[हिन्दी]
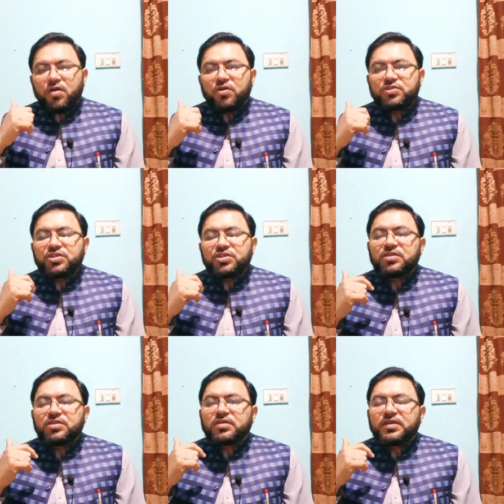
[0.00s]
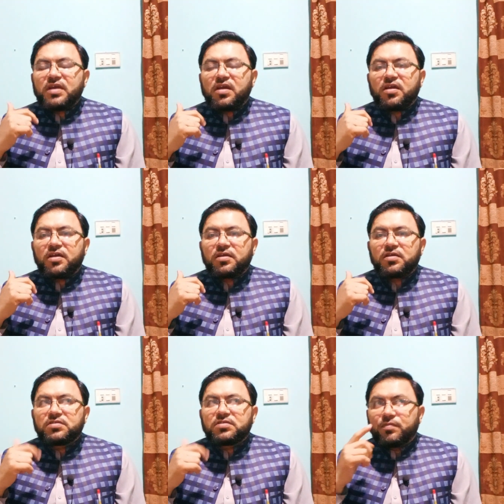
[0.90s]
और ठीक
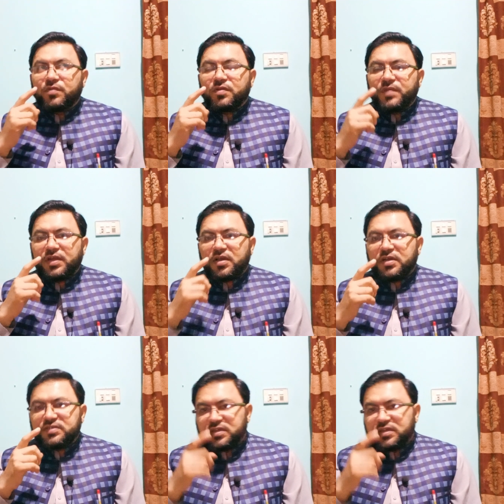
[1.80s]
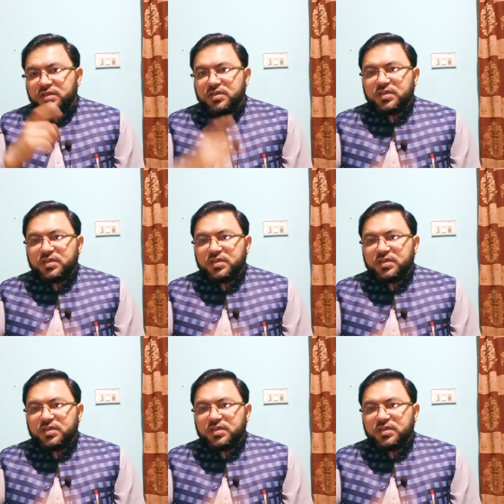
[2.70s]
11 दिसंबर मेरे ख्याल से